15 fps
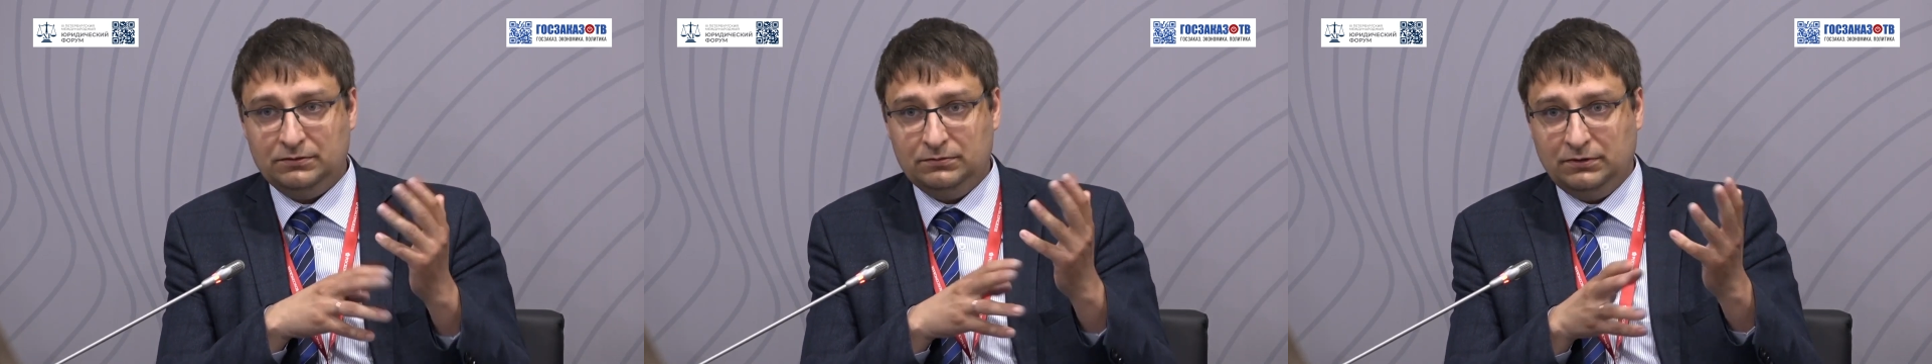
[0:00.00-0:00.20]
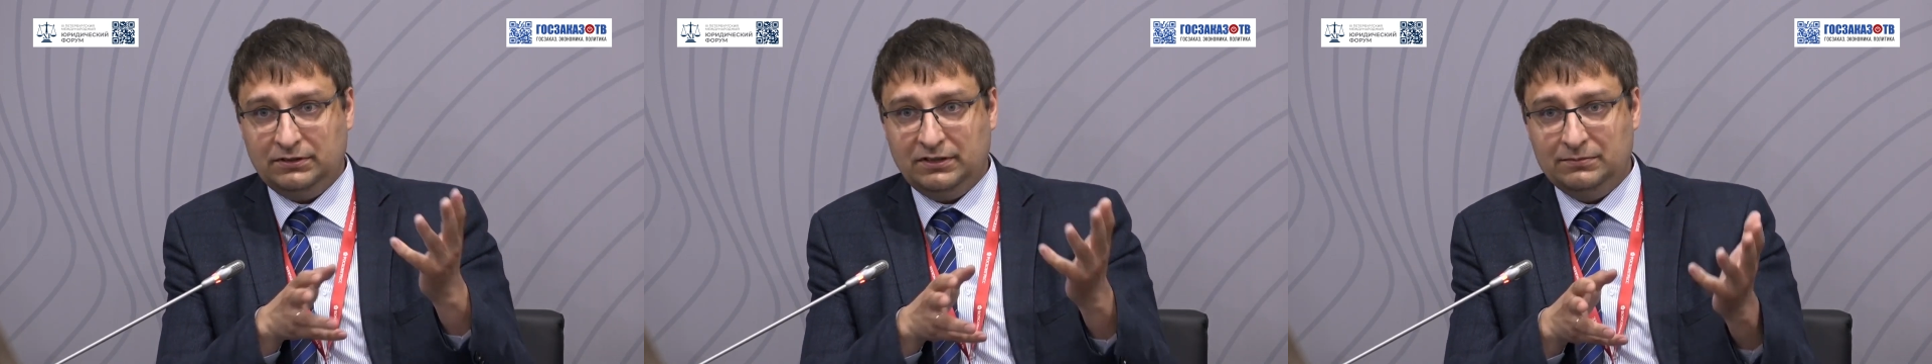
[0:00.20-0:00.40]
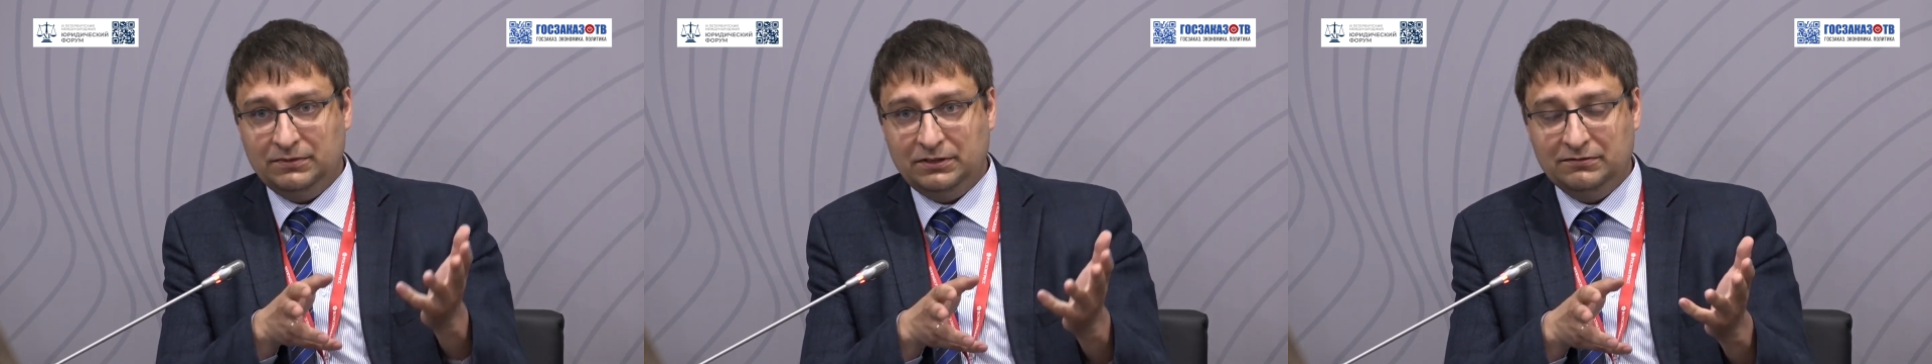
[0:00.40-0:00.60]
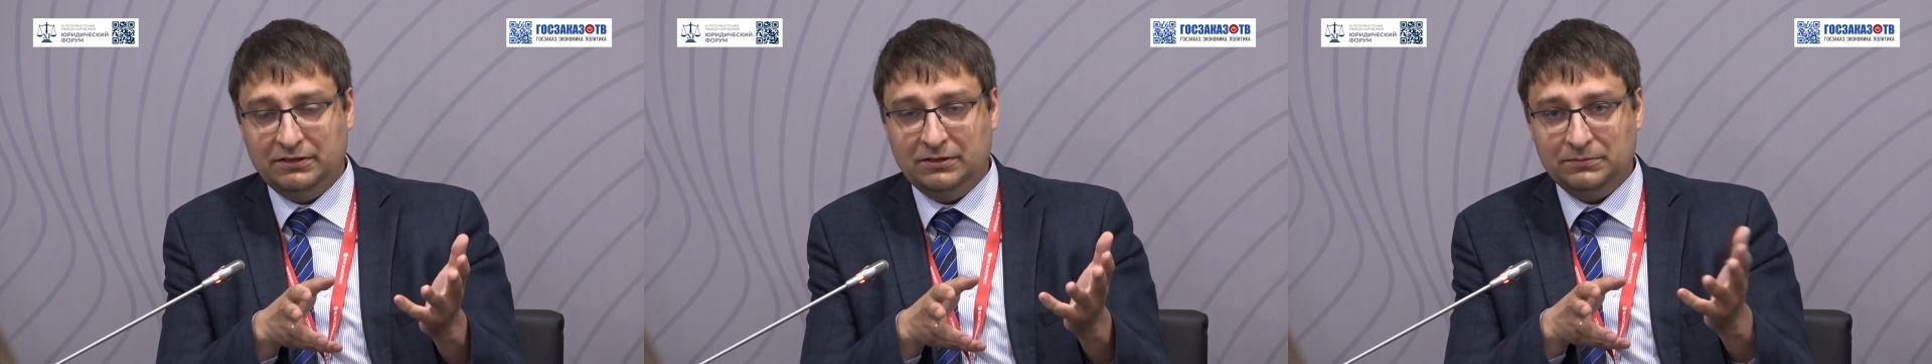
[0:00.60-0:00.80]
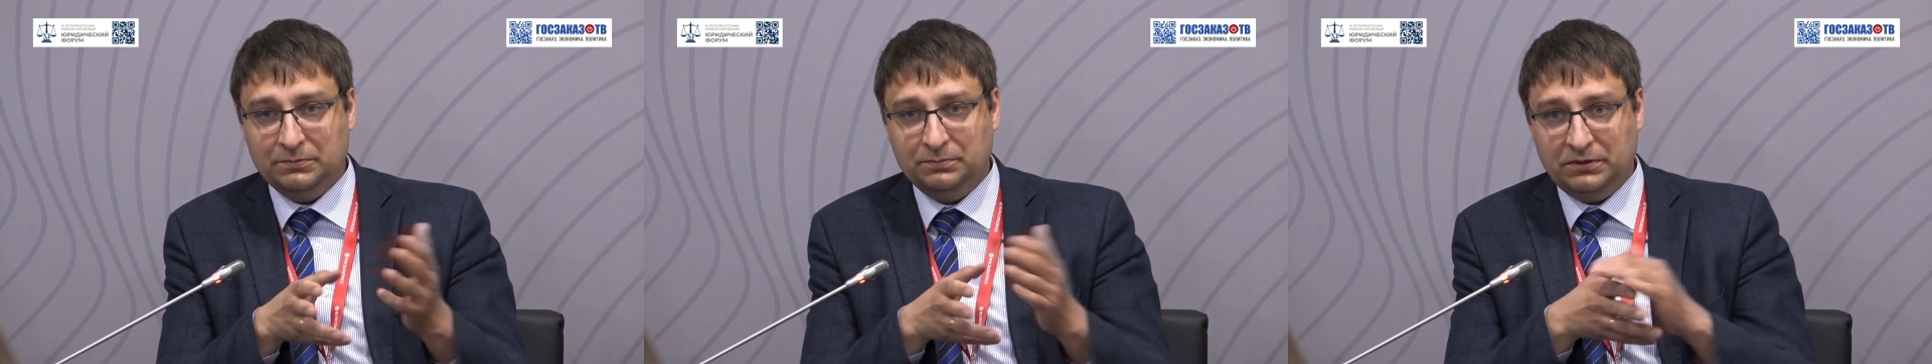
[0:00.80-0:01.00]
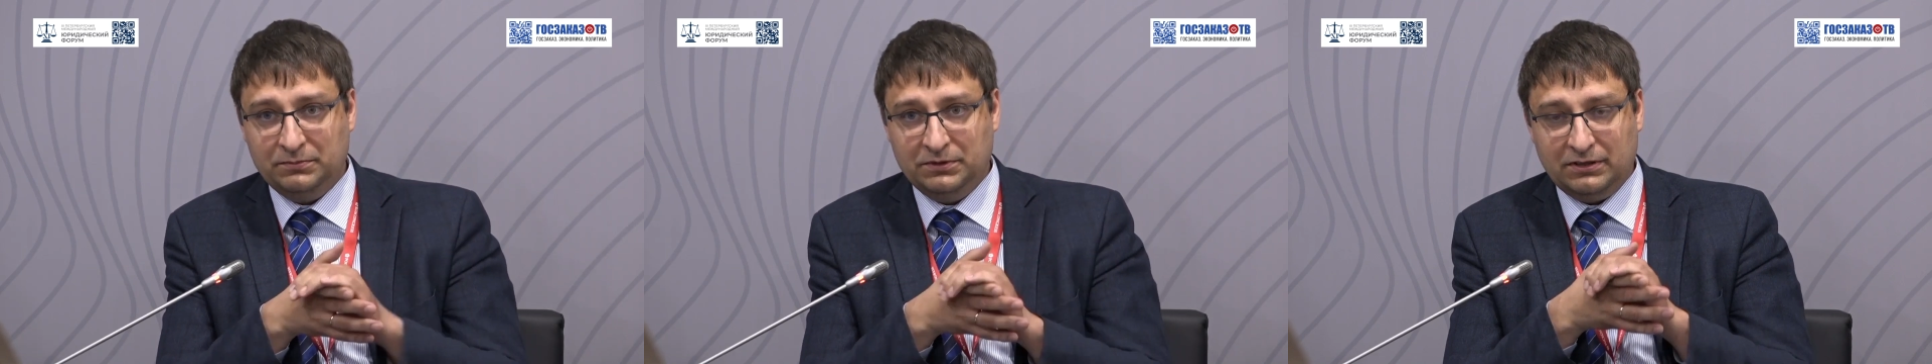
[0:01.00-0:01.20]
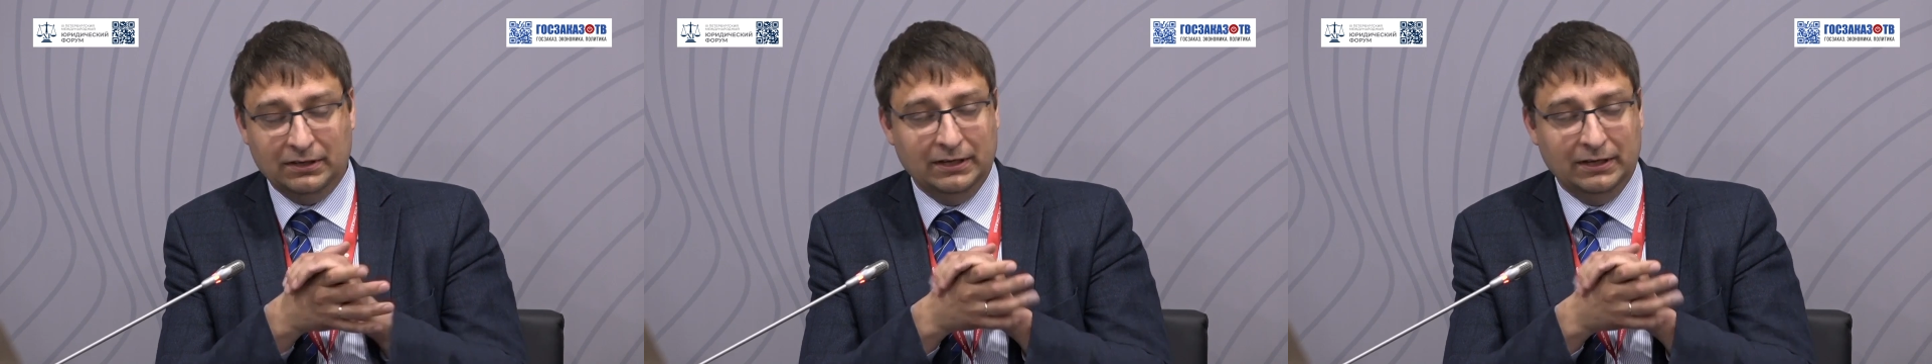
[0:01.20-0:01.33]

ну, когда мы говорим, например,